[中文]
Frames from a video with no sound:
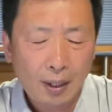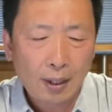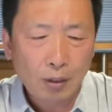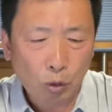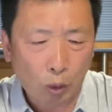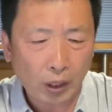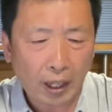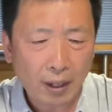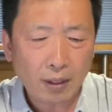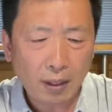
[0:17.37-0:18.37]
昨
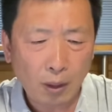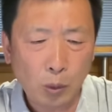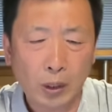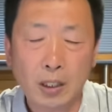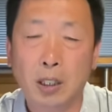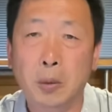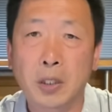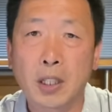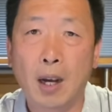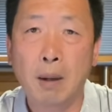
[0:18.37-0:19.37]
天，英国的首
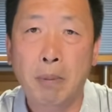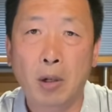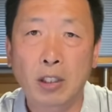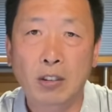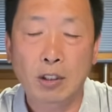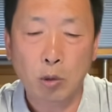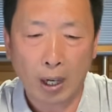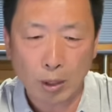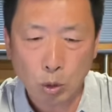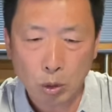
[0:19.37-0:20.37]
相鲍里斯·约
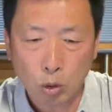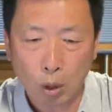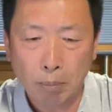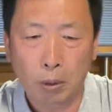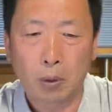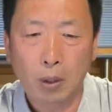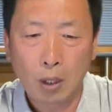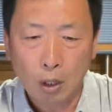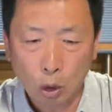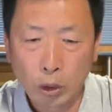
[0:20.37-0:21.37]
翰逊宣布，
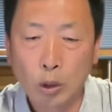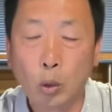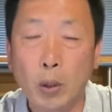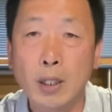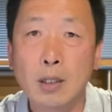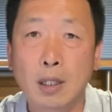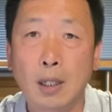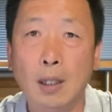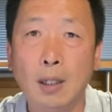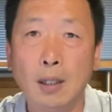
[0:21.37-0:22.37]
伦敦
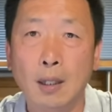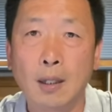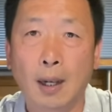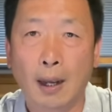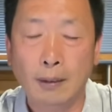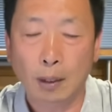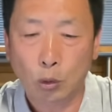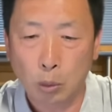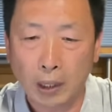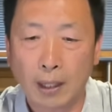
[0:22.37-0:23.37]
及英格兰的
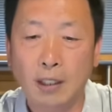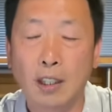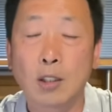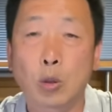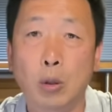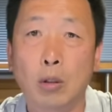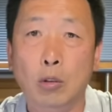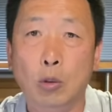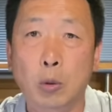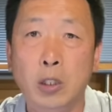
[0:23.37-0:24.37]
东南地
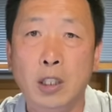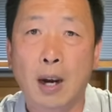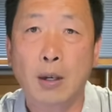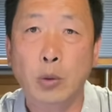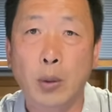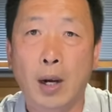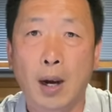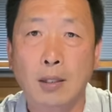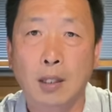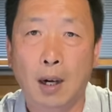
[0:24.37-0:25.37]
区从十二月
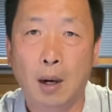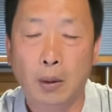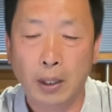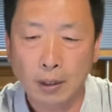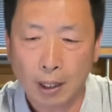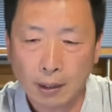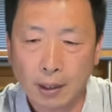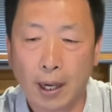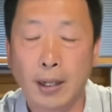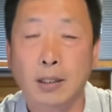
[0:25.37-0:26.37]
二十号凌晨
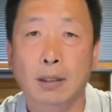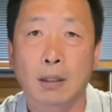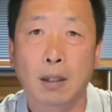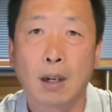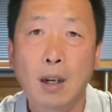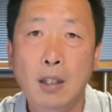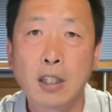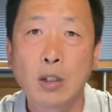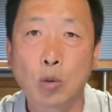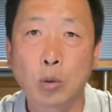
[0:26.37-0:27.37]
开始
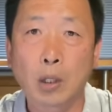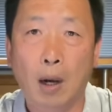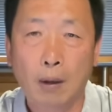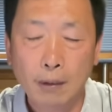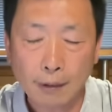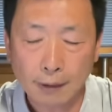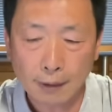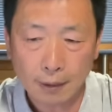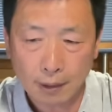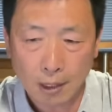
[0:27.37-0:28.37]
进入到
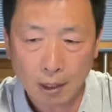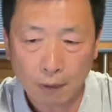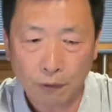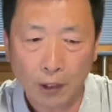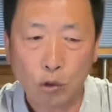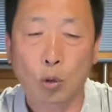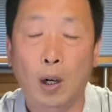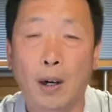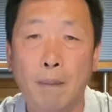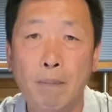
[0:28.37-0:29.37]
四级封锁。